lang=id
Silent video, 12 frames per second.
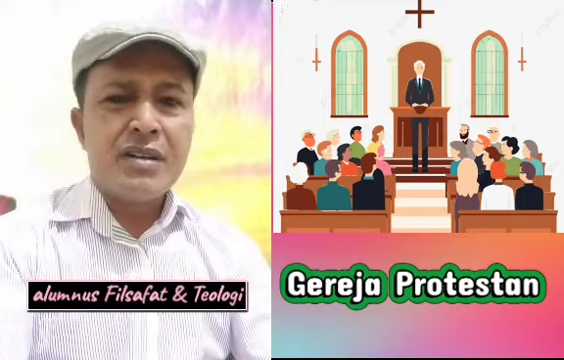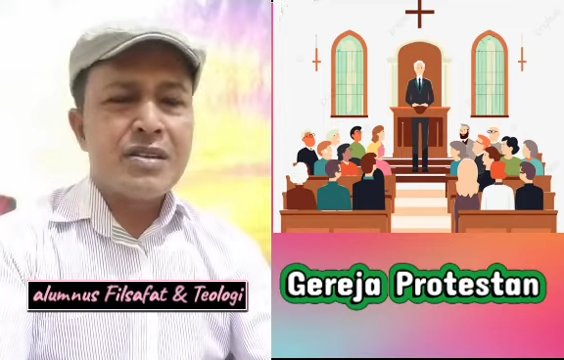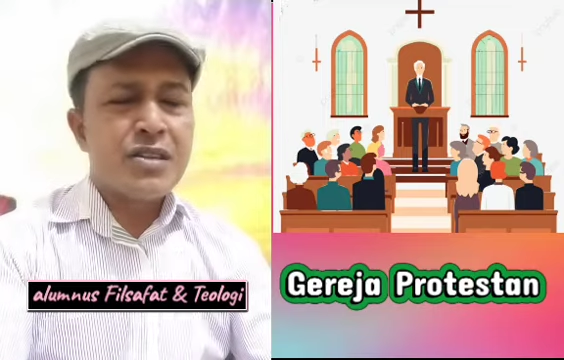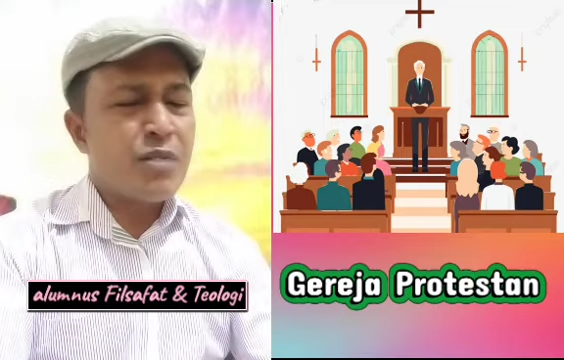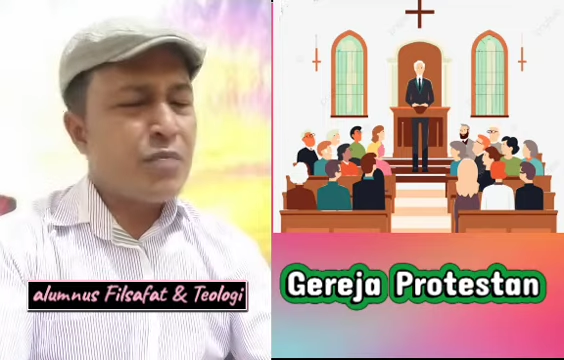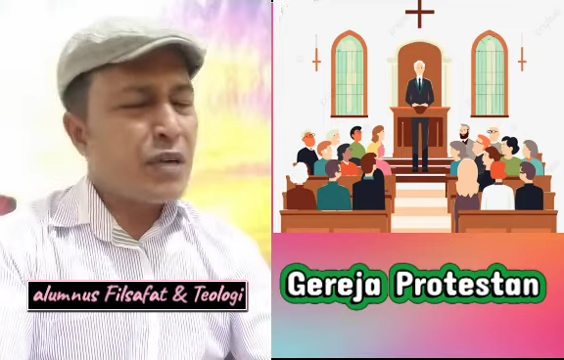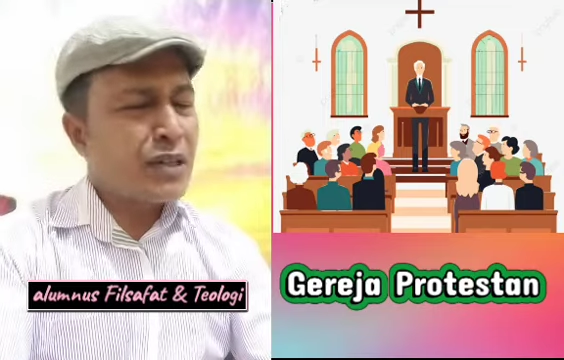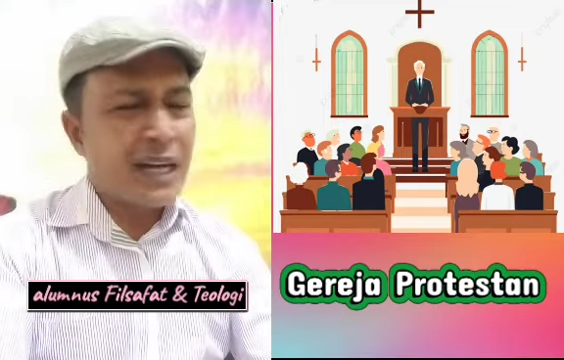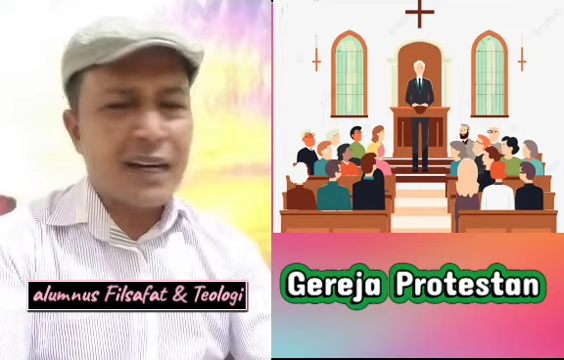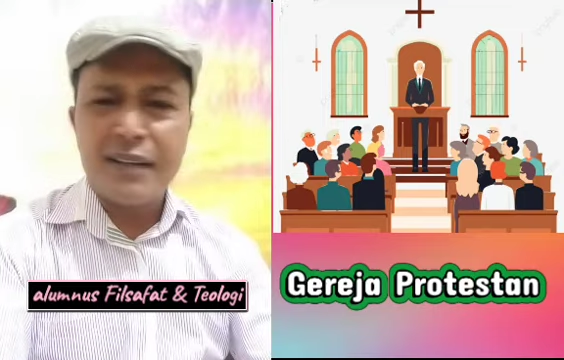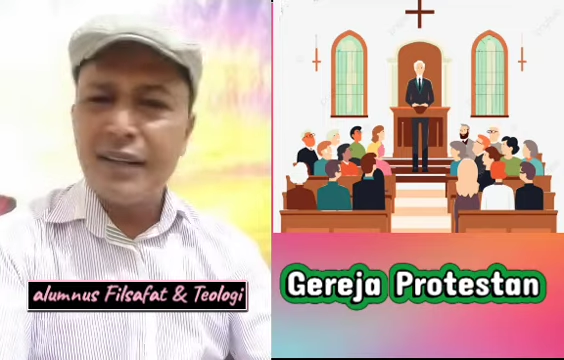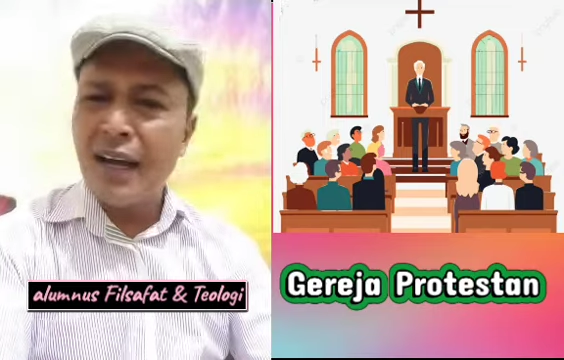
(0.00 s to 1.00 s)

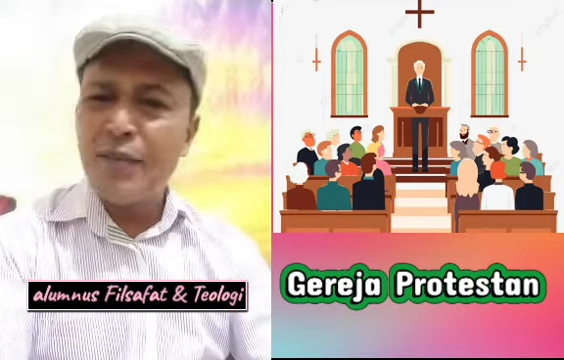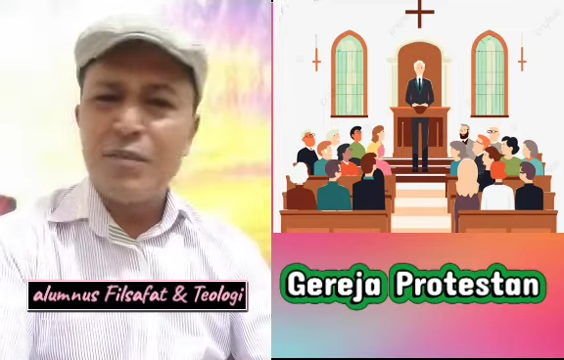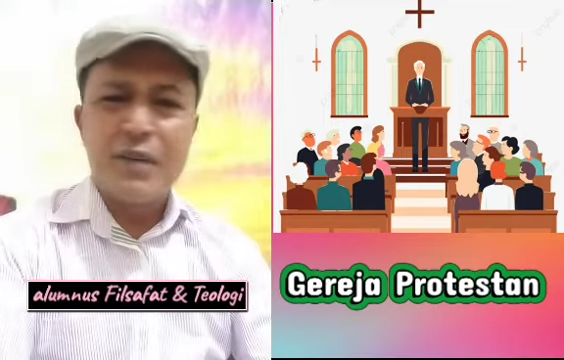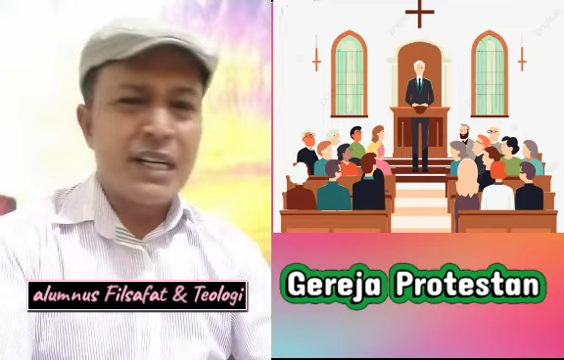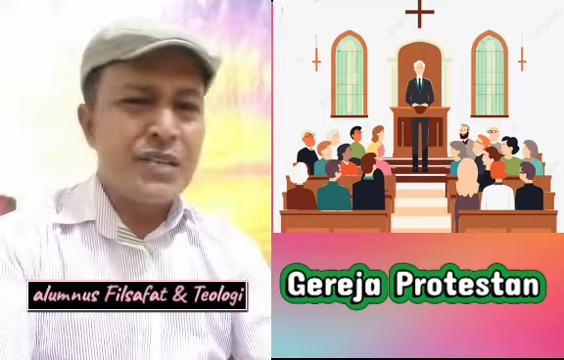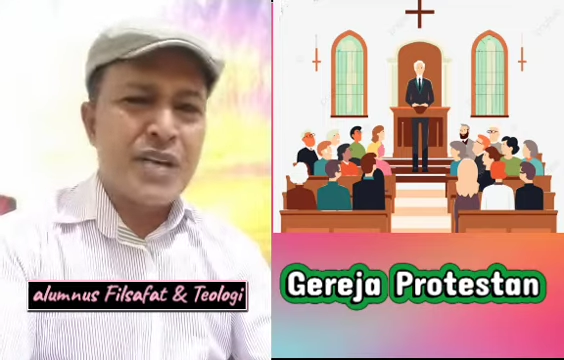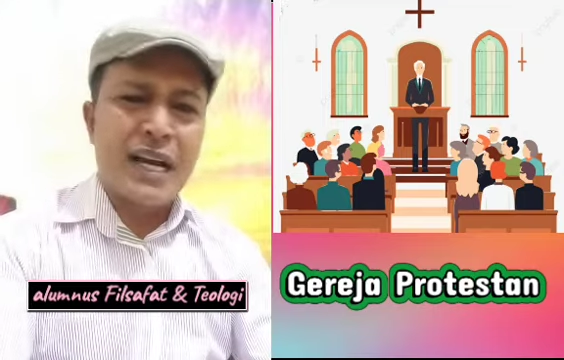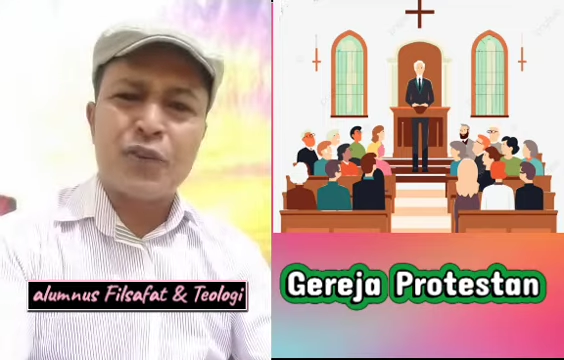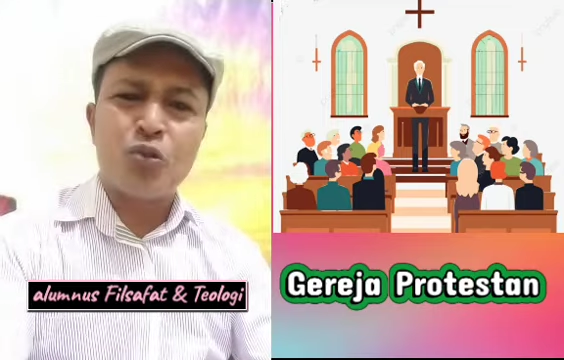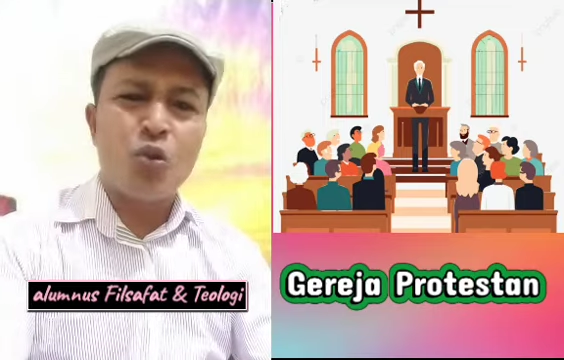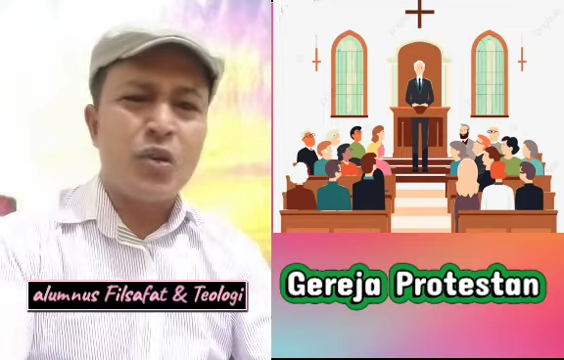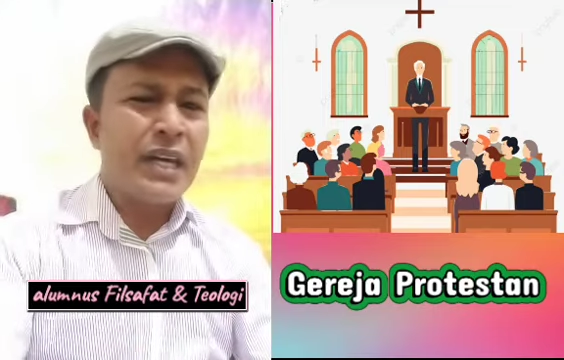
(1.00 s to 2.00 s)
Sementara dalam gereja
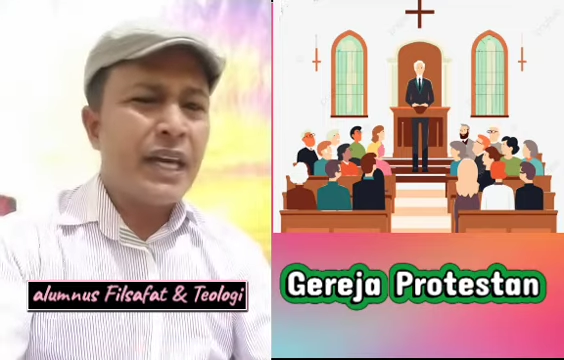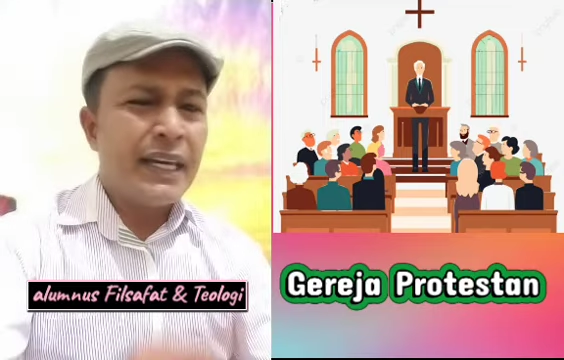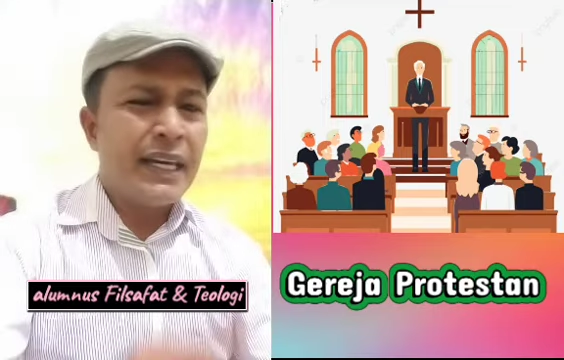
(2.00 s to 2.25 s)
Katolik